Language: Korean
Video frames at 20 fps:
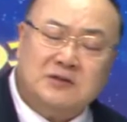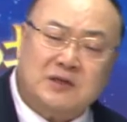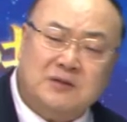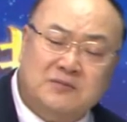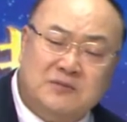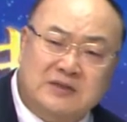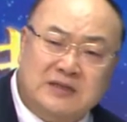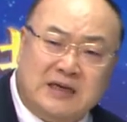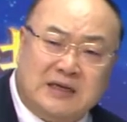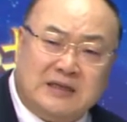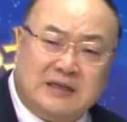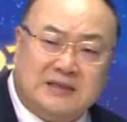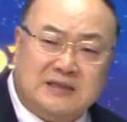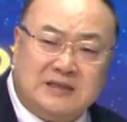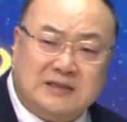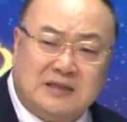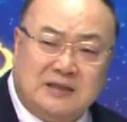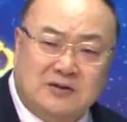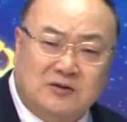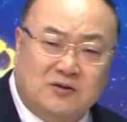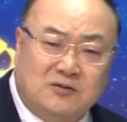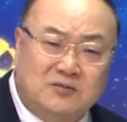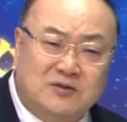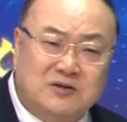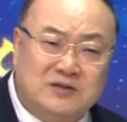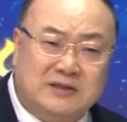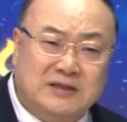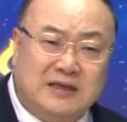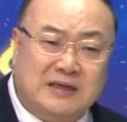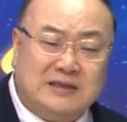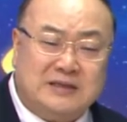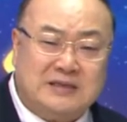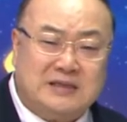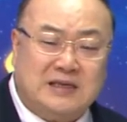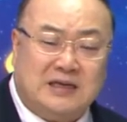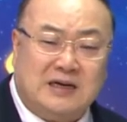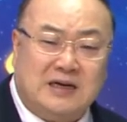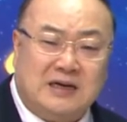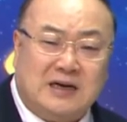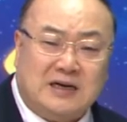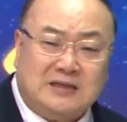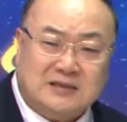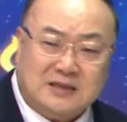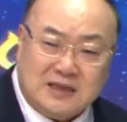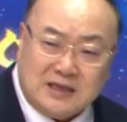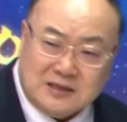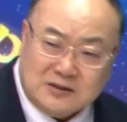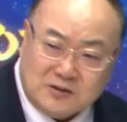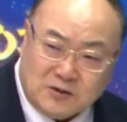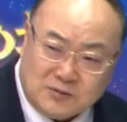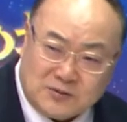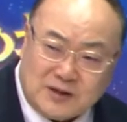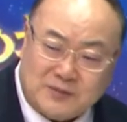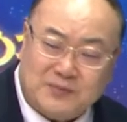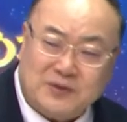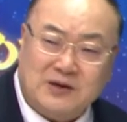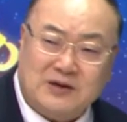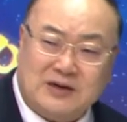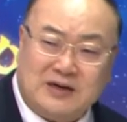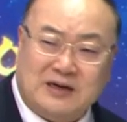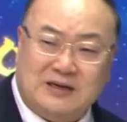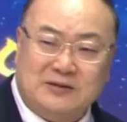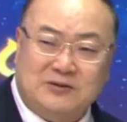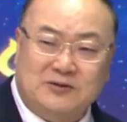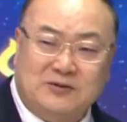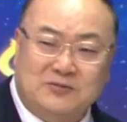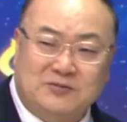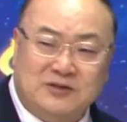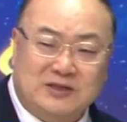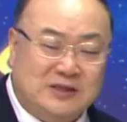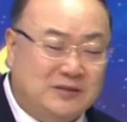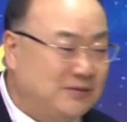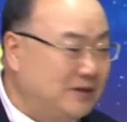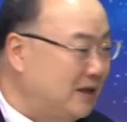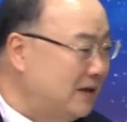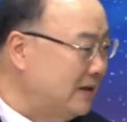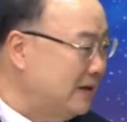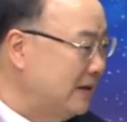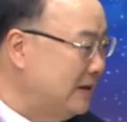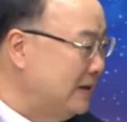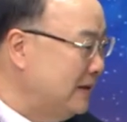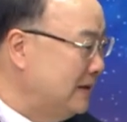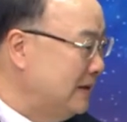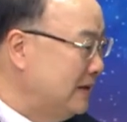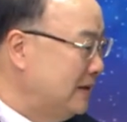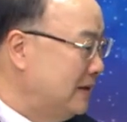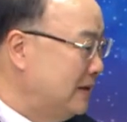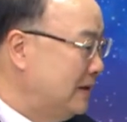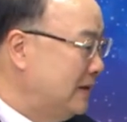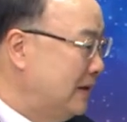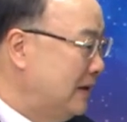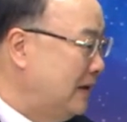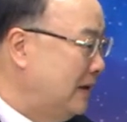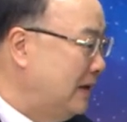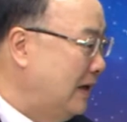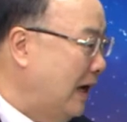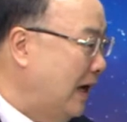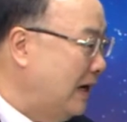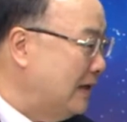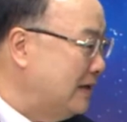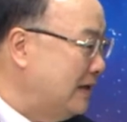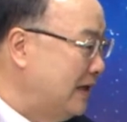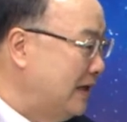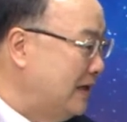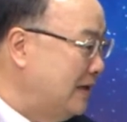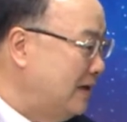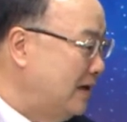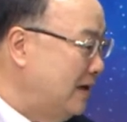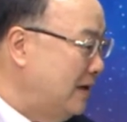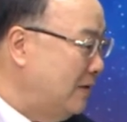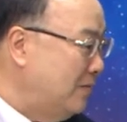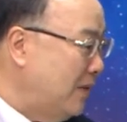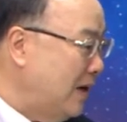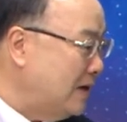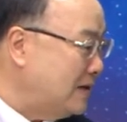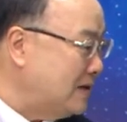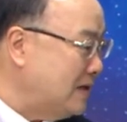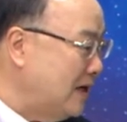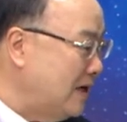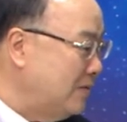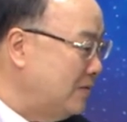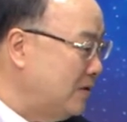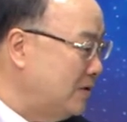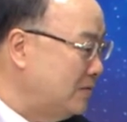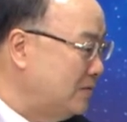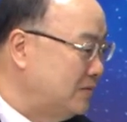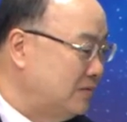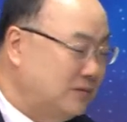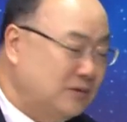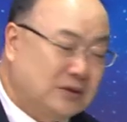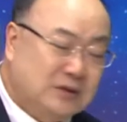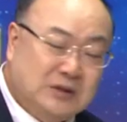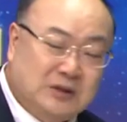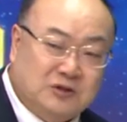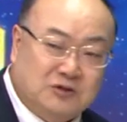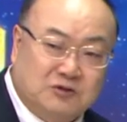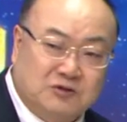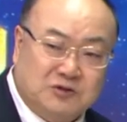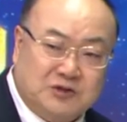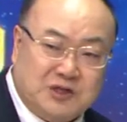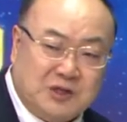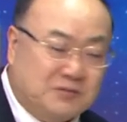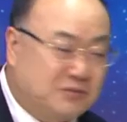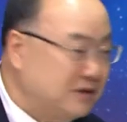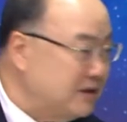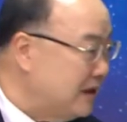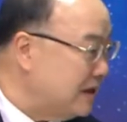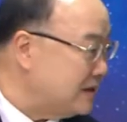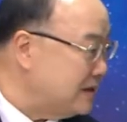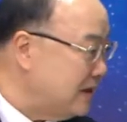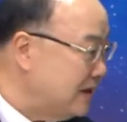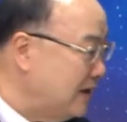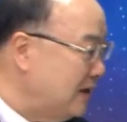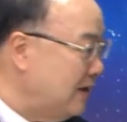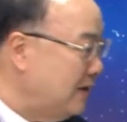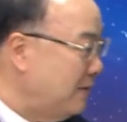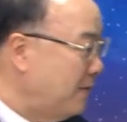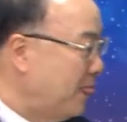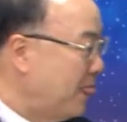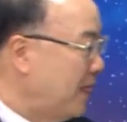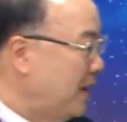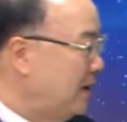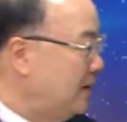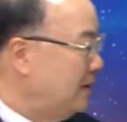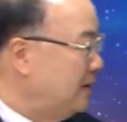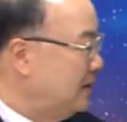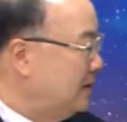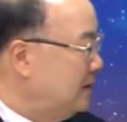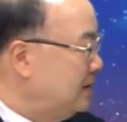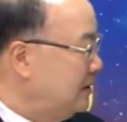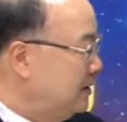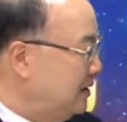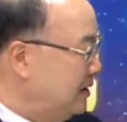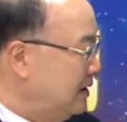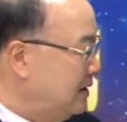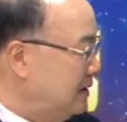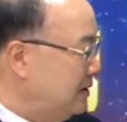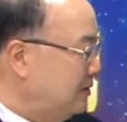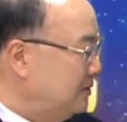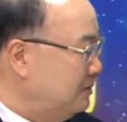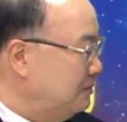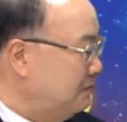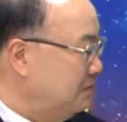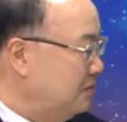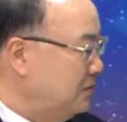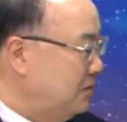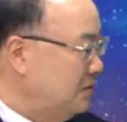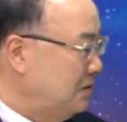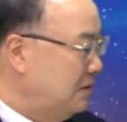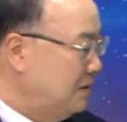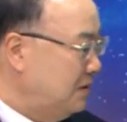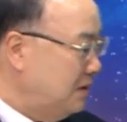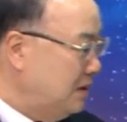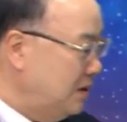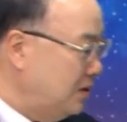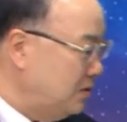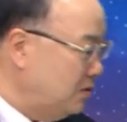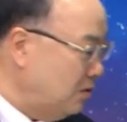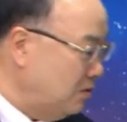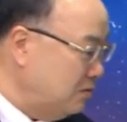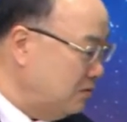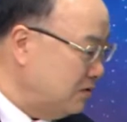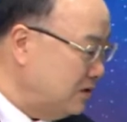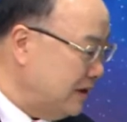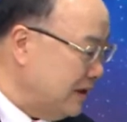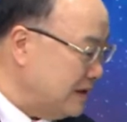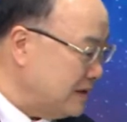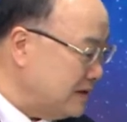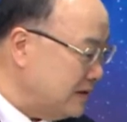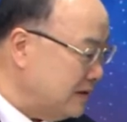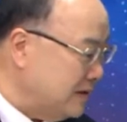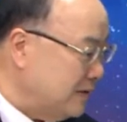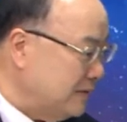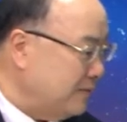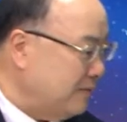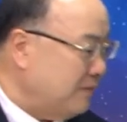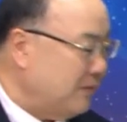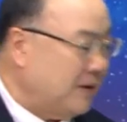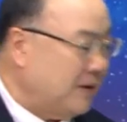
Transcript: 천문학회에 실린 논문 중에 제가 가장 높게 평가한 논문입니다. 라데일, 박창범 두 천문학자가 이 논문에서